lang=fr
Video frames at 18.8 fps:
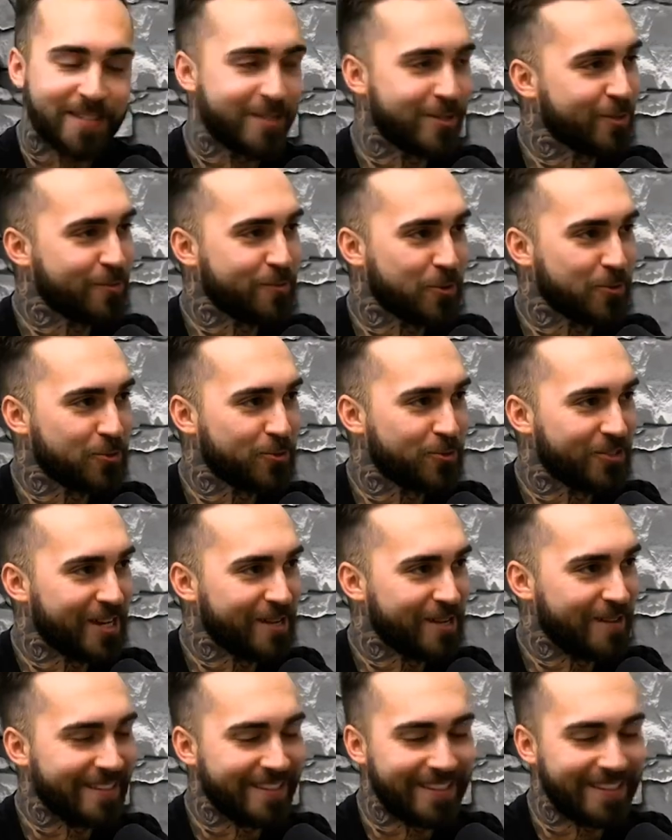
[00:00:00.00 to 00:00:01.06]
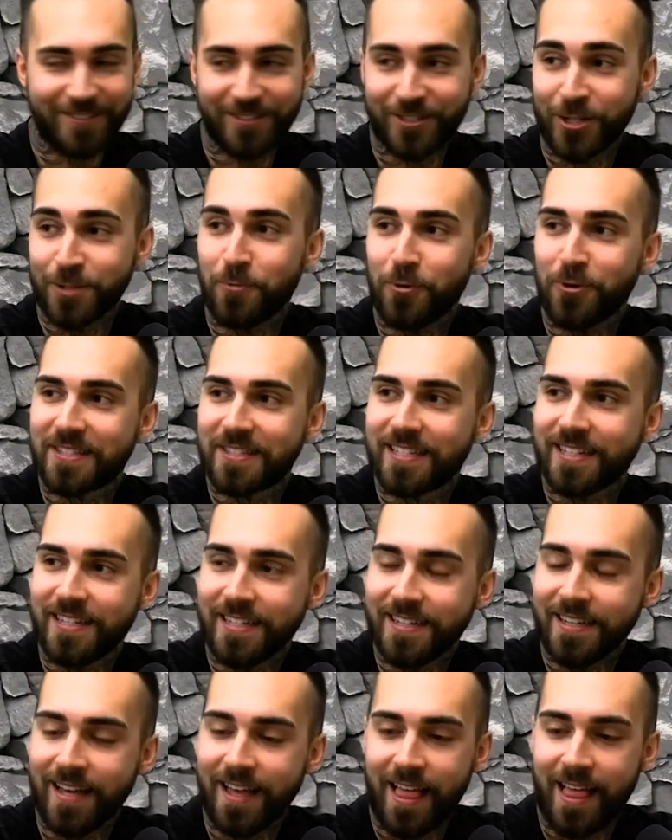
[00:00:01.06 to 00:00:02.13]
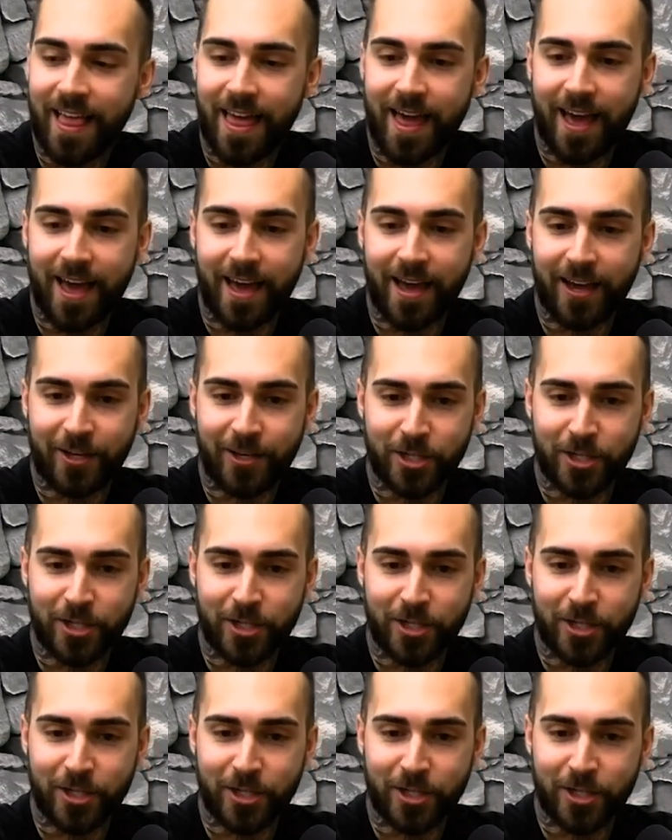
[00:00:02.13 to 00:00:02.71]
sur mon sujet matin. Juste pour dire euh, que je